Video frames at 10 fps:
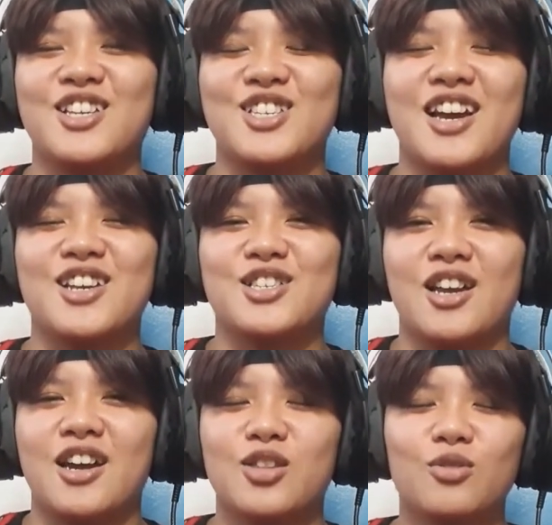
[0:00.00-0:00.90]
case guys,
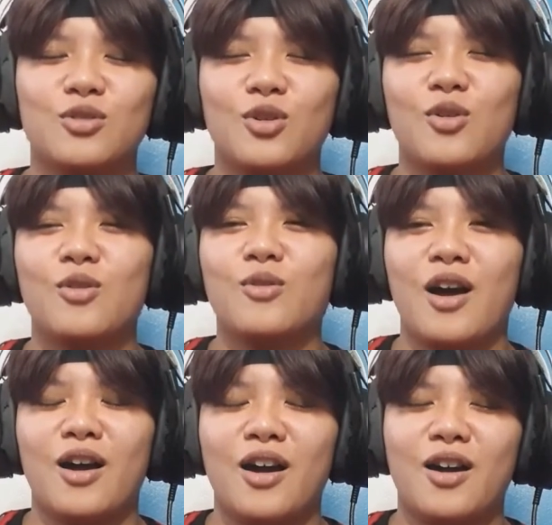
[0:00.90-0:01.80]
I don't know
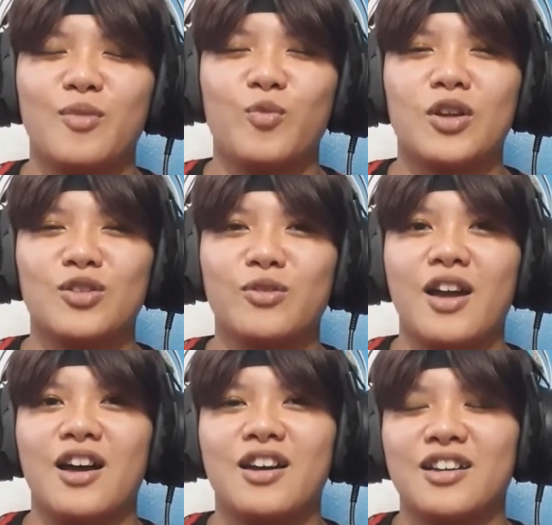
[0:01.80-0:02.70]
um, what to
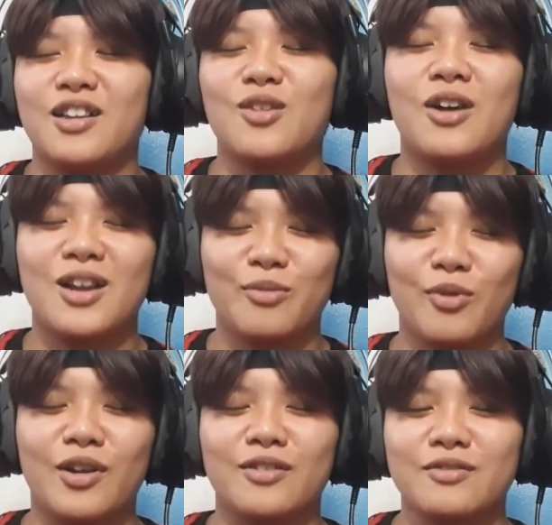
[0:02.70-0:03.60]
react. Hindi ko alam
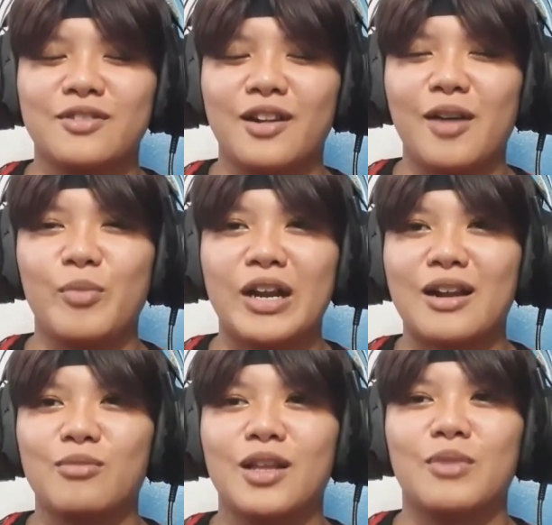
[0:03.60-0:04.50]
kung uh,
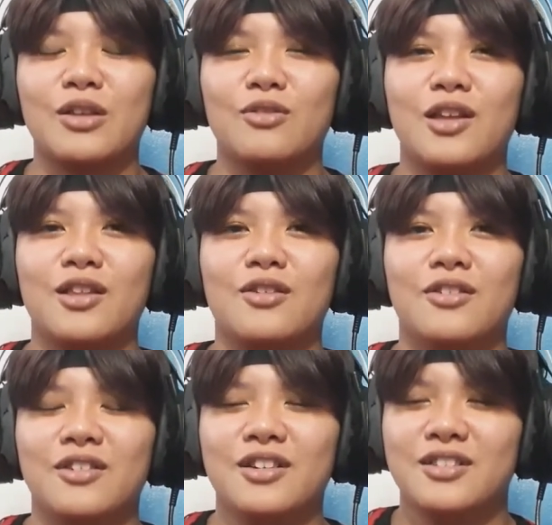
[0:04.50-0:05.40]
mararamdaman ko dito.
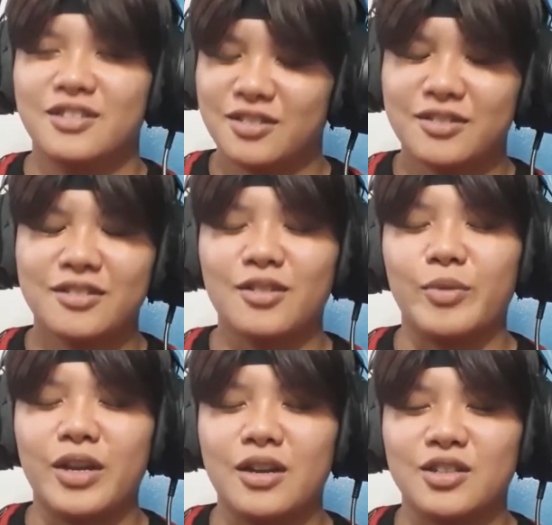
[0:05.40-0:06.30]
Oh
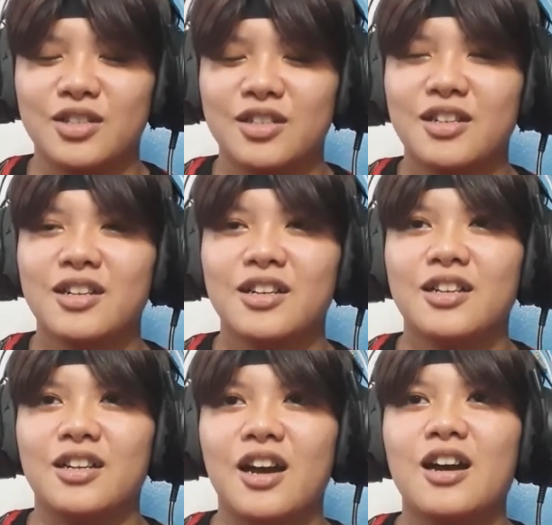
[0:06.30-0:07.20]
my gosh.
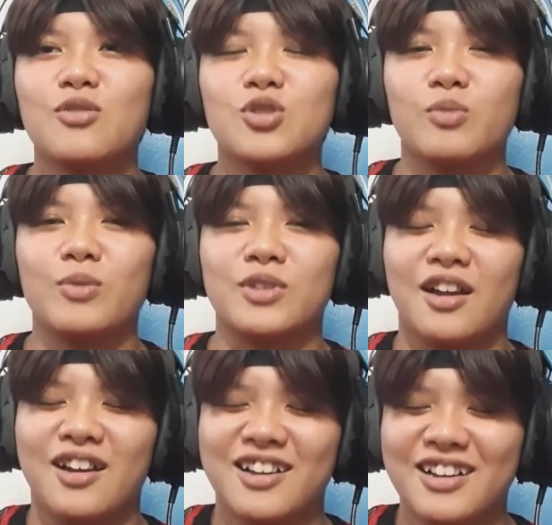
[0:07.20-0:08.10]
Nakakagusubang siya.